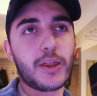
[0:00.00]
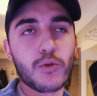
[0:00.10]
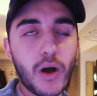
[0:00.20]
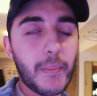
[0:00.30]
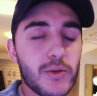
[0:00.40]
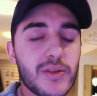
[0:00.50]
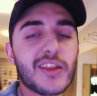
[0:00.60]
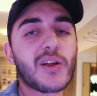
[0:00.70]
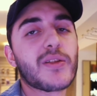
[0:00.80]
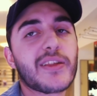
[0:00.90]
est-ce que vous vous rappelez du
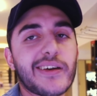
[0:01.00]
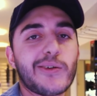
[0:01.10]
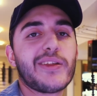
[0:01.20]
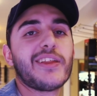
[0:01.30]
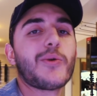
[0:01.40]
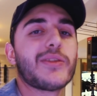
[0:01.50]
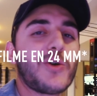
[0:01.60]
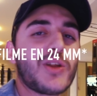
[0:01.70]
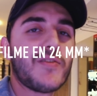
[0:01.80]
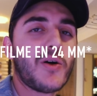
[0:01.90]
1635,
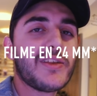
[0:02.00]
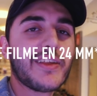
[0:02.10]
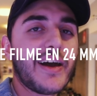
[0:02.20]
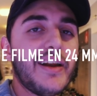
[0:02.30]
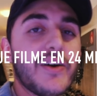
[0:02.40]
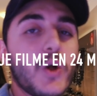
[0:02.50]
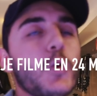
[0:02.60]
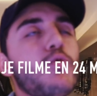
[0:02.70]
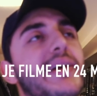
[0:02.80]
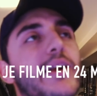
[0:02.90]
le que j'avais en Israël
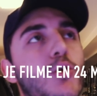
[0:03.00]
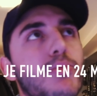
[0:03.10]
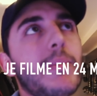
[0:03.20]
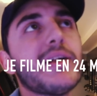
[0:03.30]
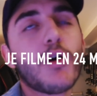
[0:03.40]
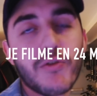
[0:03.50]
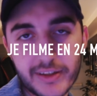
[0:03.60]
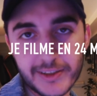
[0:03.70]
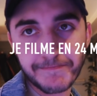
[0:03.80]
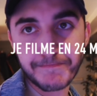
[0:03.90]
Je vous mets quelques plans maintenant en fait.